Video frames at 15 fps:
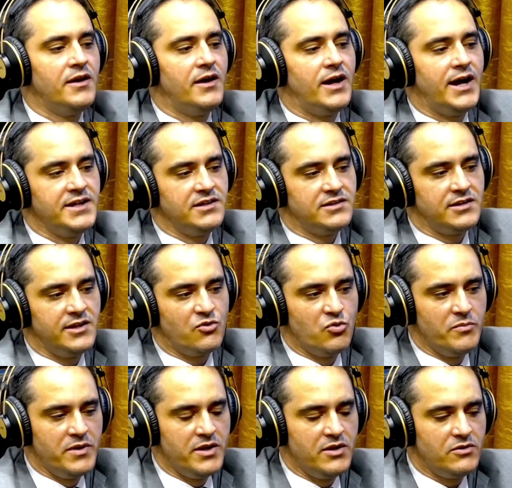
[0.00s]
Aí entrei com o
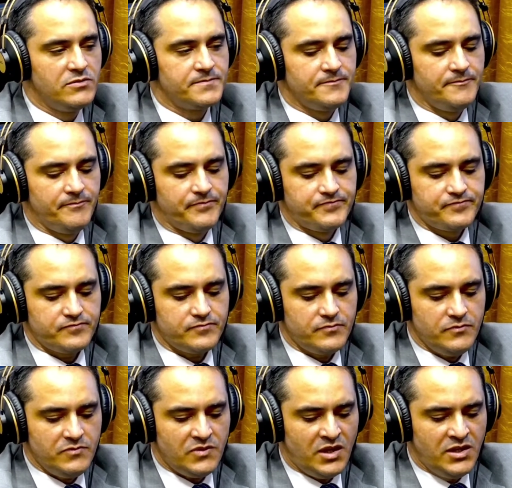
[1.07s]
meu.
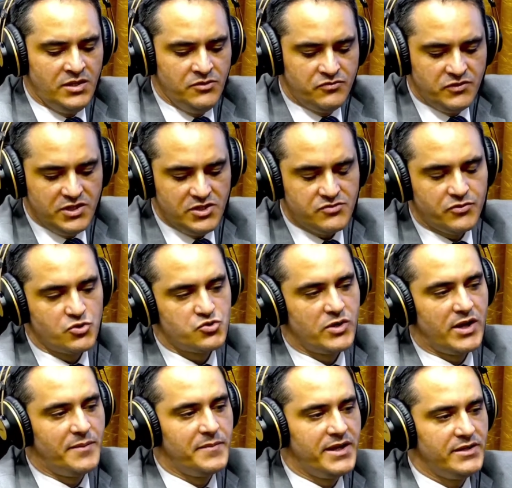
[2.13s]
Em 20 foi o
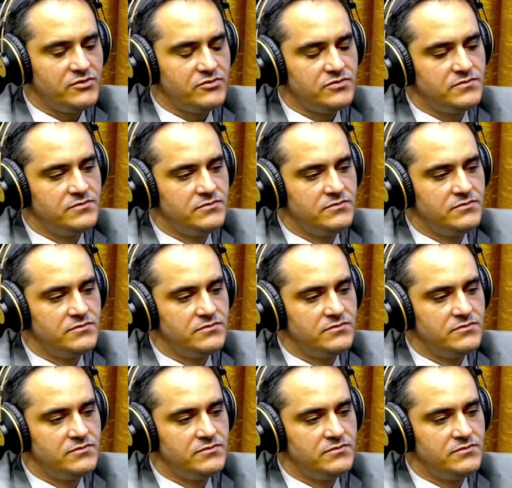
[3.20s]
julgamento.